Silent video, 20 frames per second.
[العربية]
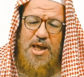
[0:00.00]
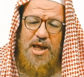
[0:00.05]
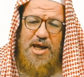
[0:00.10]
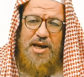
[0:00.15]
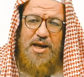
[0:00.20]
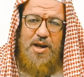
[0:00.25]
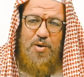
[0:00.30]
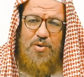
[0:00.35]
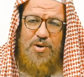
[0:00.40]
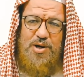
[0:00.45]

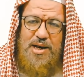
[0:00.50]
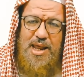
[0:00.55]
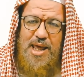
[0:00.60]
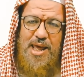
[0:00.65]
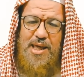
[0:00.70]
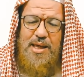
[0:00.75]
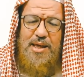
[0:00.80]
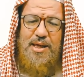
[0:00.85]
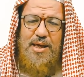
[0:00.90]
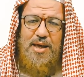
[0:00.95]
احنا
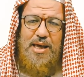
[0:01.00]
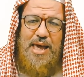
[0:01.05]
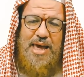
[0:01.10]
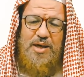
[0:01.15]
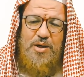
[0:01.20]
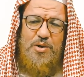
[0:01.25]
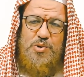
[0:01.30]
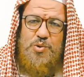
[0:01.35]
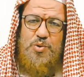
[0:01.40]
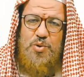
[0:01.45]
قلنا
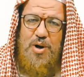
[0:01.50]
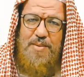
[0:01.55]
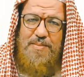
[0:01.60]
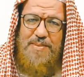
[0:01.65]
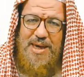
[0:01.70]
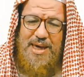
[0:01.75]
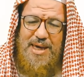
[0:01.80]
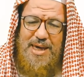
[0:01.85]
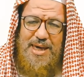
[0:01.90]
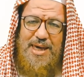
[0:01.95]
اي سورة
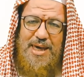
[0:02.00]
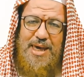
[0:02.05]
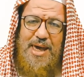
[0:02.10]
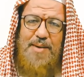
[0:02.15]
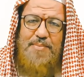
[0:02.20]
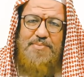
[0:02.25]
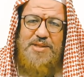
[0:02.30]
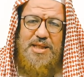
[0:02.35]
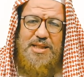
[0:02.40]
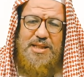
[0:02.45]
مكية
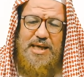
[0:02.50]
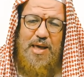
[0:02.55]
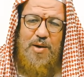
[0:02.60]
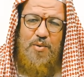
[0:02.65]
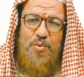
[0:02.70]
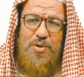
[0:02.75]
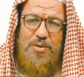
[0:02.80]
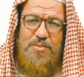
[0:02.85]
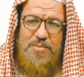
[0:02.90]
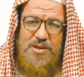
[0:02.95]

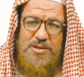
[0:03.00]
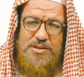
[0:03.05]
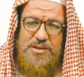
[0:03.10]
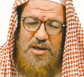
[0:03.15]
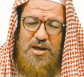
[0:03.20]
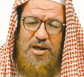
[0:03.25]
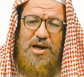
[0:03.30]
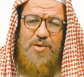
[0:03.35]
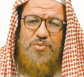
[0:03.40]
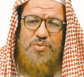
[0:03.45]
بتتكون من
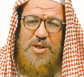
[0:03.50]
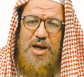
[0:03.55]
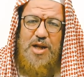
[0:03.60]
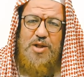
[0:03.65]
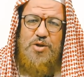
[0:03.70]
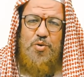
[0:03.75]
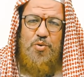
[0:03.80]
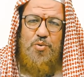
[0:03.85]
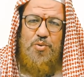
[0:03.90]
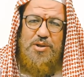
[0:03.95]
صالة
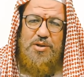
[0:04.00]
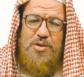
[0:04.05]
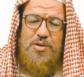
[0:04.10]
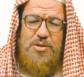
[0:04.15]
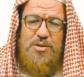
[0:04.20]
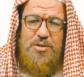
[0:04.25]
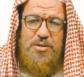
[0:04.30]
وثلاث اوض